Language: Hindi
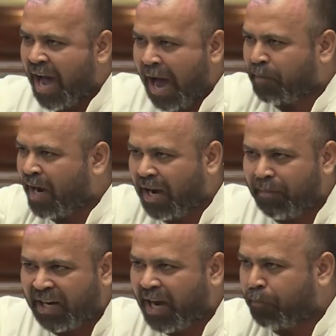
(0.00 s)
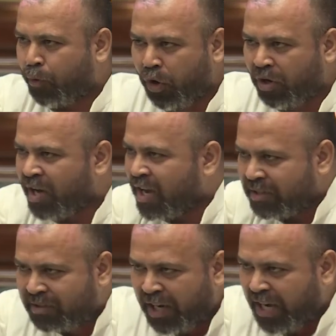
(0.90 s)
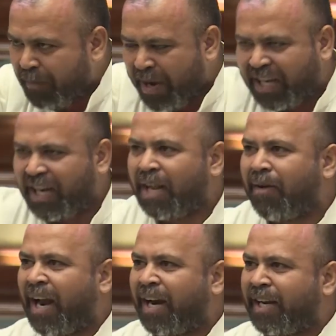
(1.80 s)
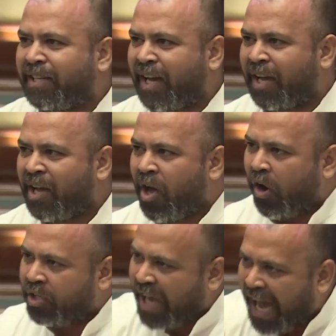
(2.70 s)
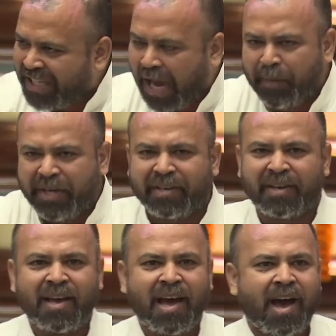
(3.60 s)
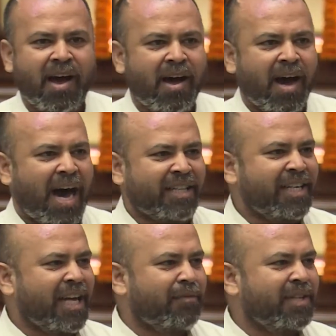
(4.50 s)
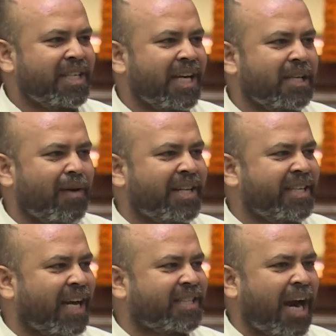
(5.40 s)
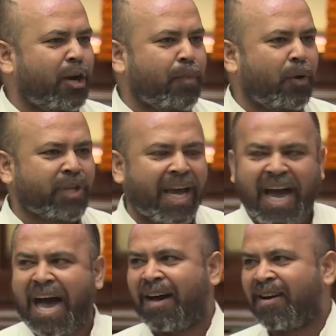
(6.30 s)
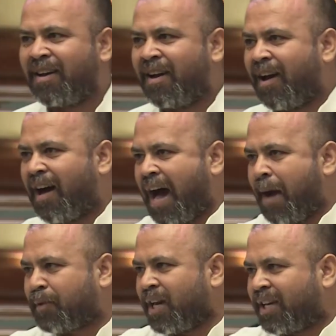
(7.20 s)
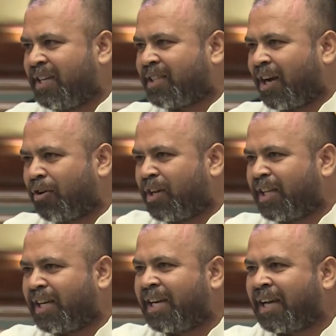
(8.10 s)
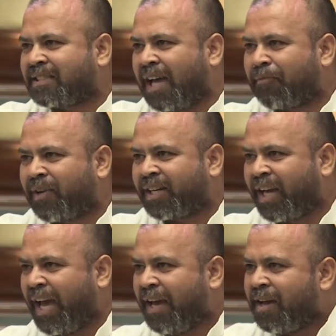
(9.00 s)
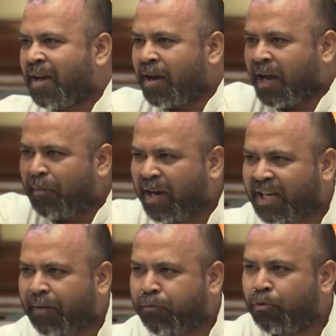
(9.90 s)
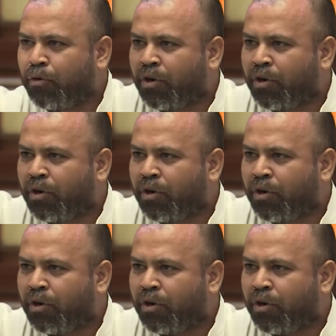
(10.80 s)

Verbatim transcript: आपका कमल का फूल दिल्ली में खिलने वाला नहीं है और जहां जहां भी आदरणीय अरविंद केजरीवाल जी का झाड़ू पहुंचेगा आपके कीचड़ और गंदगी का साफ करके कमल के फूल को